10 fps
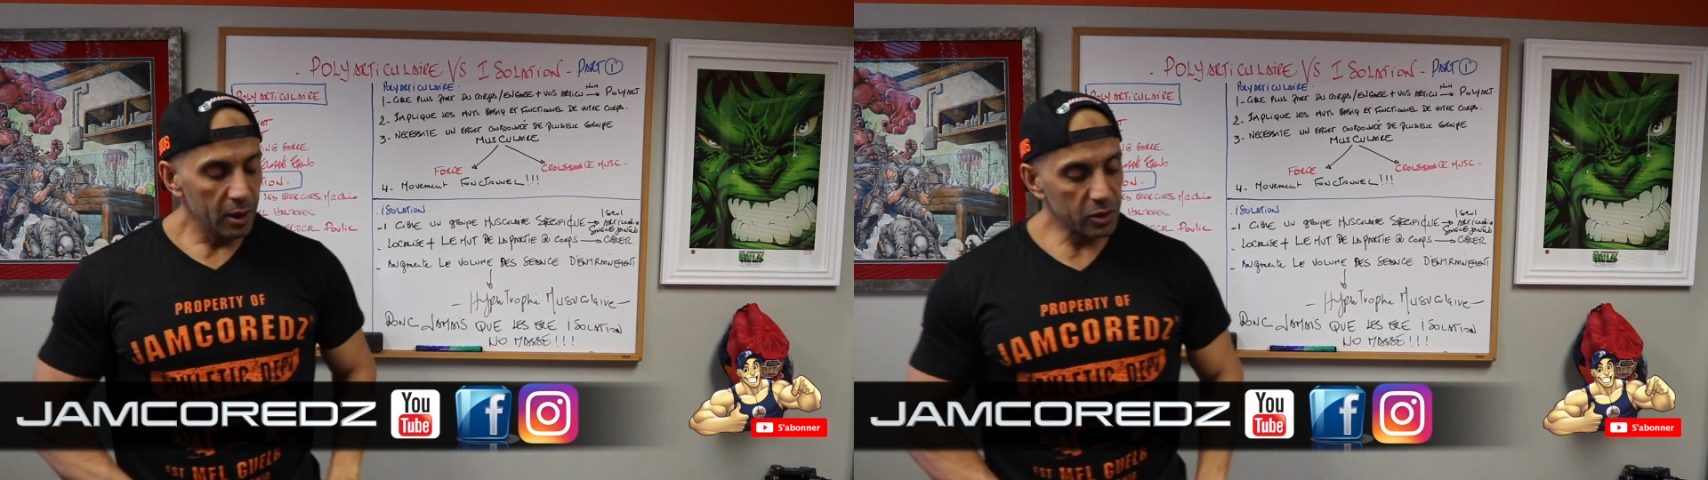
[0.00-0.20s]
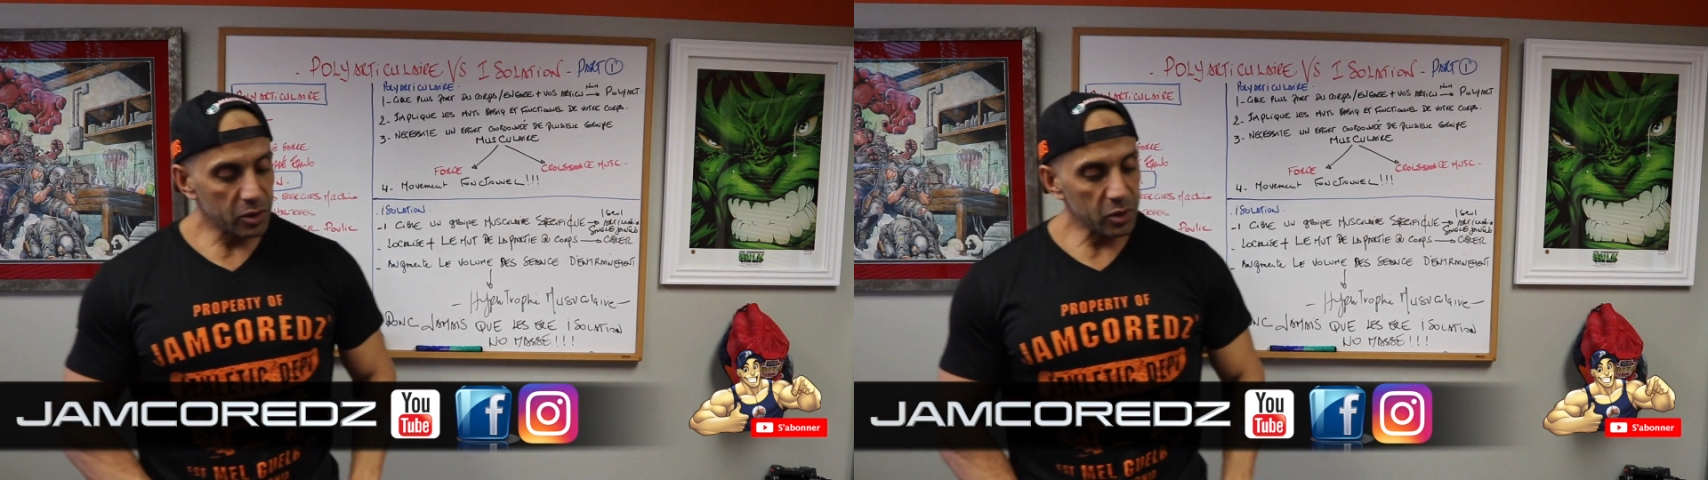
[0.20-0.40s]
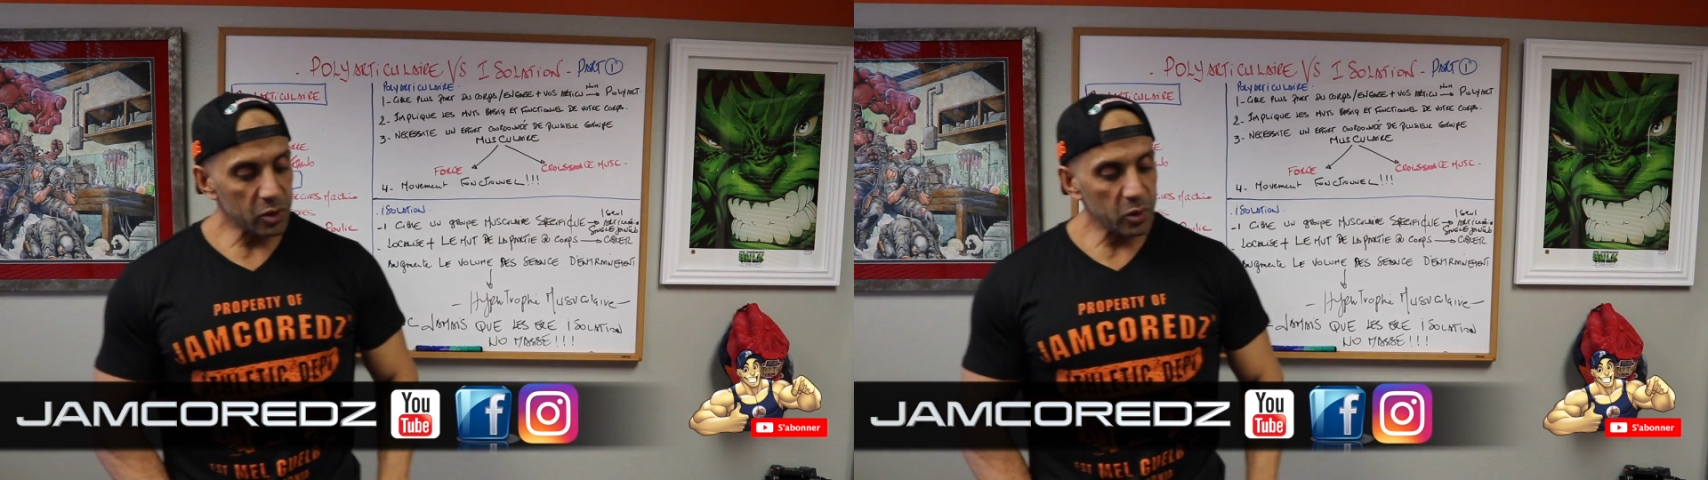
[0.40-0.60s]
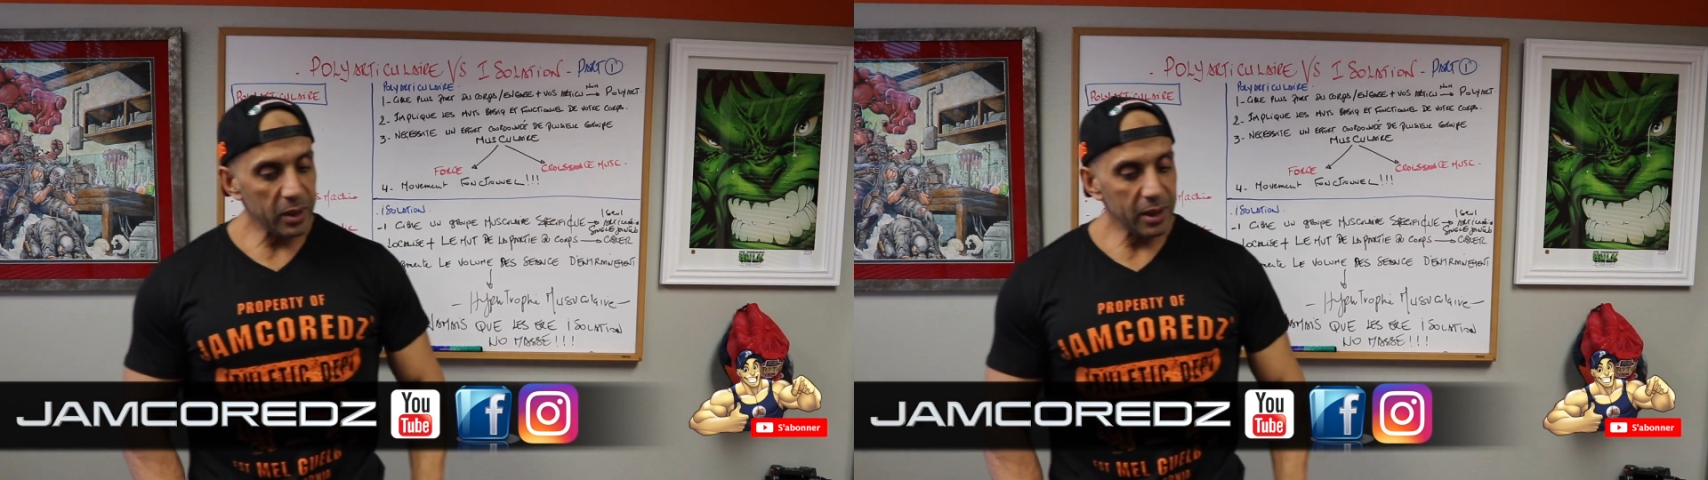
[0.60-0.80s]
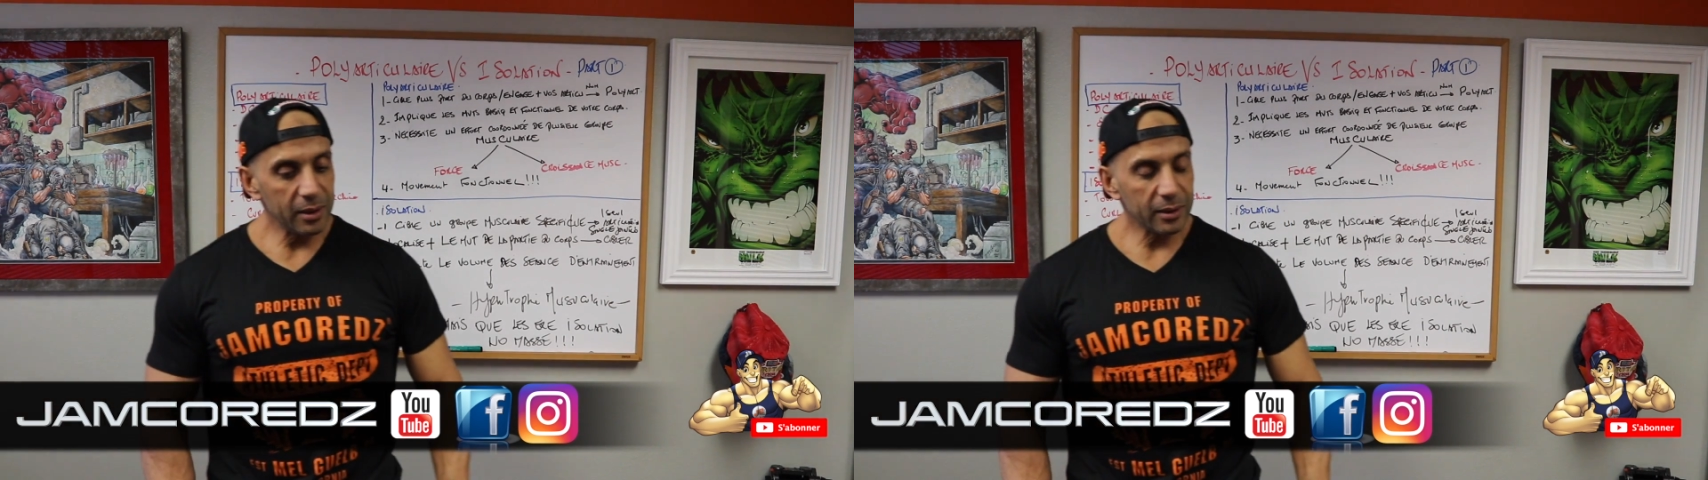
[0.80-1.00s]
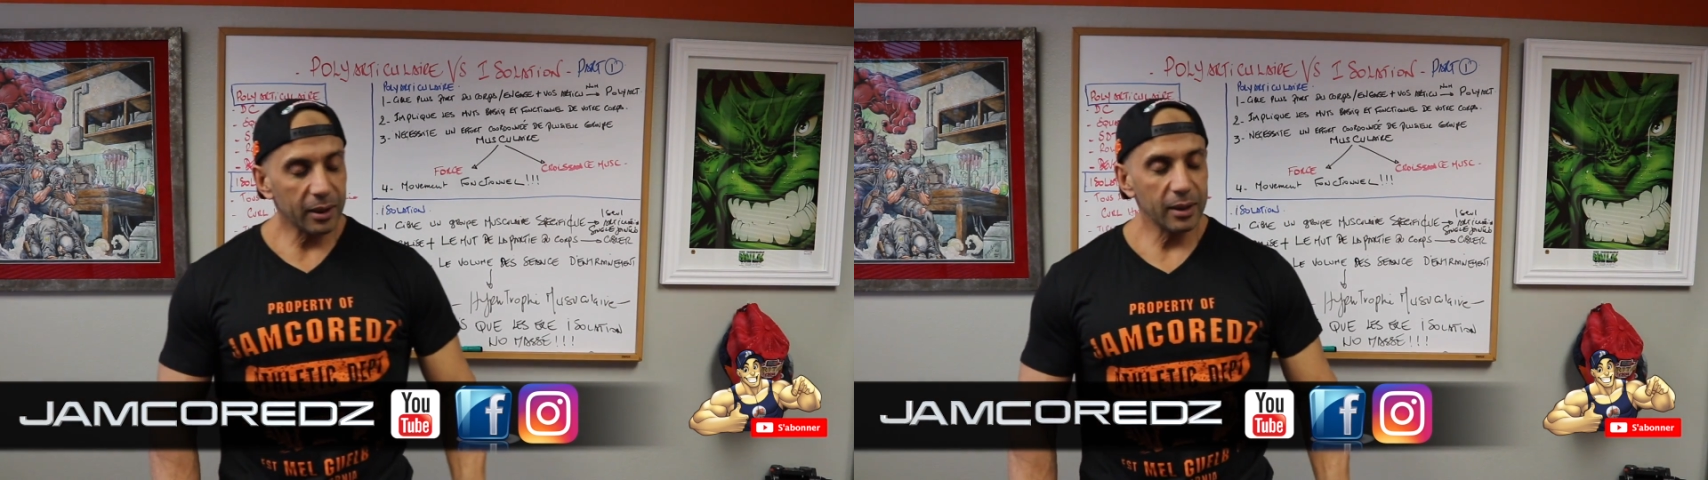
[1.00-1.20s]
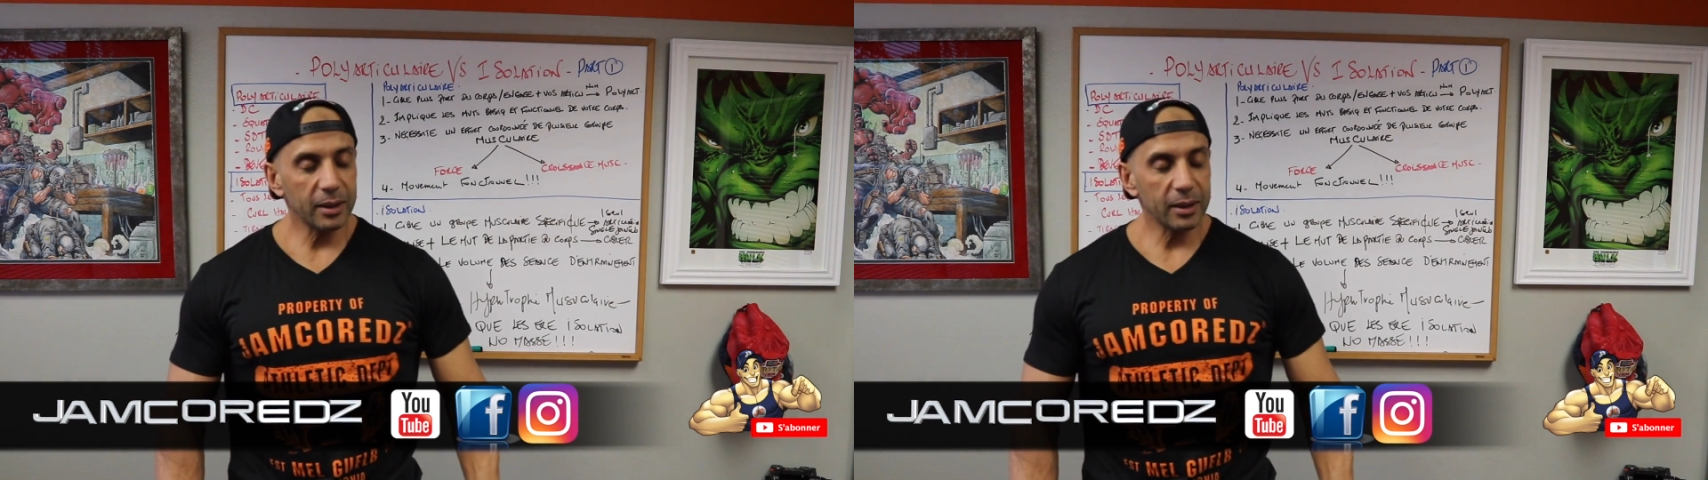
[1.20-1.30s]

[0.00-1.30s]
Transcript: Je suis très